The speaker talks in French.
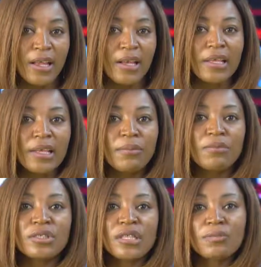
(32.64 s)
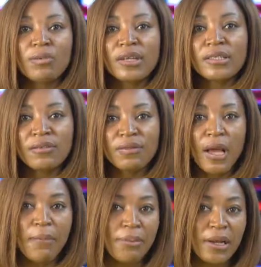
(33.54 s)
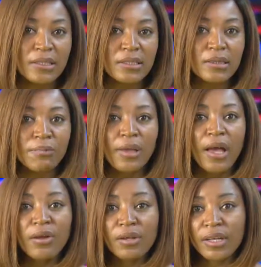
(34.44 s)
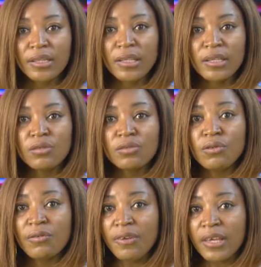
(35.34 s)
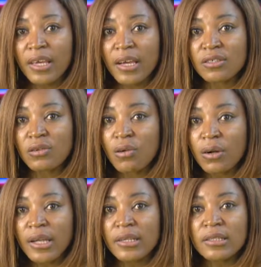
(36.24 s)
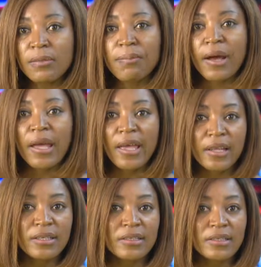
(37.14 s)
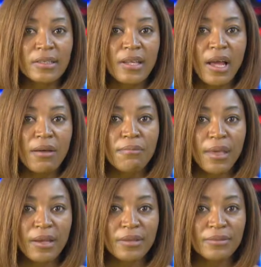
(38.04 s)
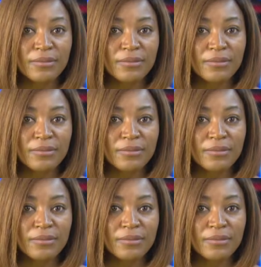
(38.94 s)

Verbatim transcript: L'équipe de Diaspora TV a participé à un atelier sur le VIH organisé par Aide Sida Berne.